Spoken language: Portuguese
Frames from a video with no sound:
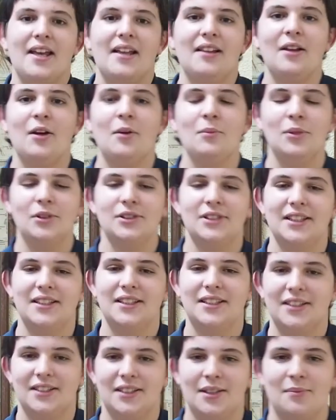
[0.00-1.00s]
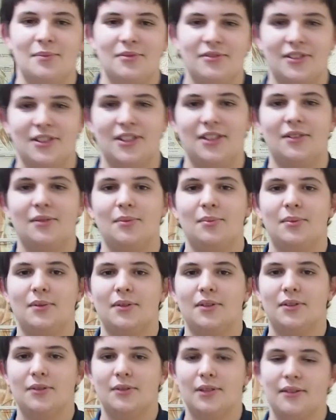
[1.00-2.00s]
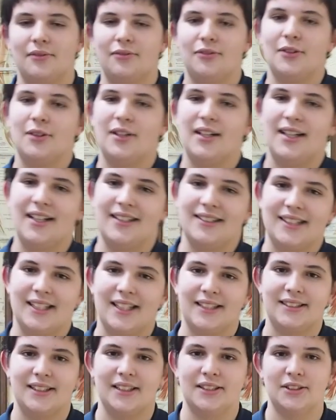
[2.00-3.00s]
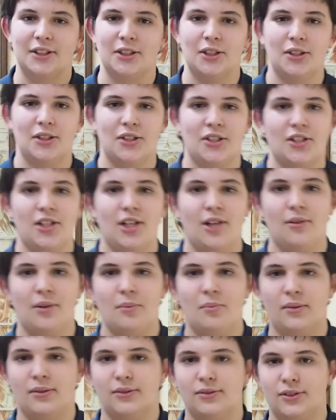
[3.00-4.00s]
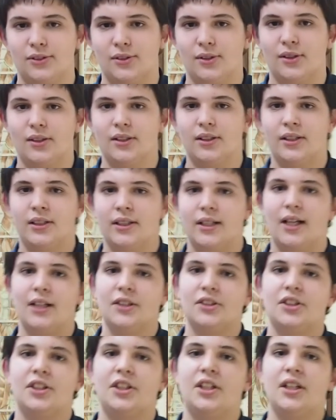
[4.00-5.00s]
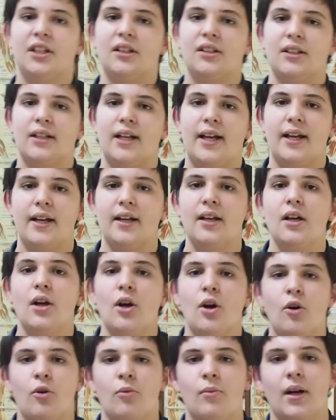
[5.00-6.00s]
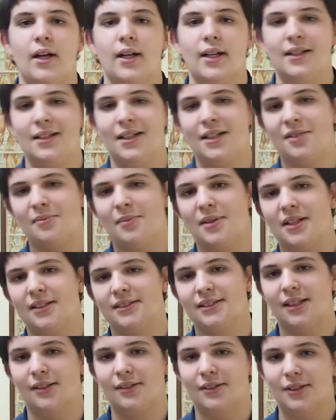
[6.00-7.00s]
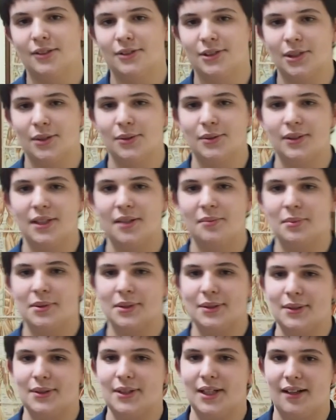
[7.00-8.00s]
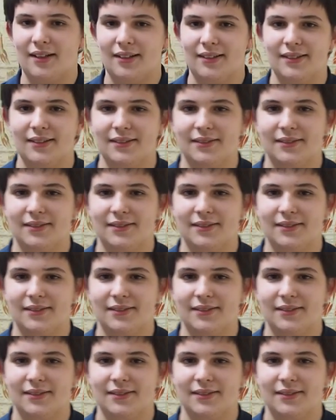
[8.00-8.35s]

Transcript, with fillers: Ele é o meu cientista preferido porque quando for grande quer ser cirurgião e professor e acho que ele é uma grande inspiração na saúde em Portugal.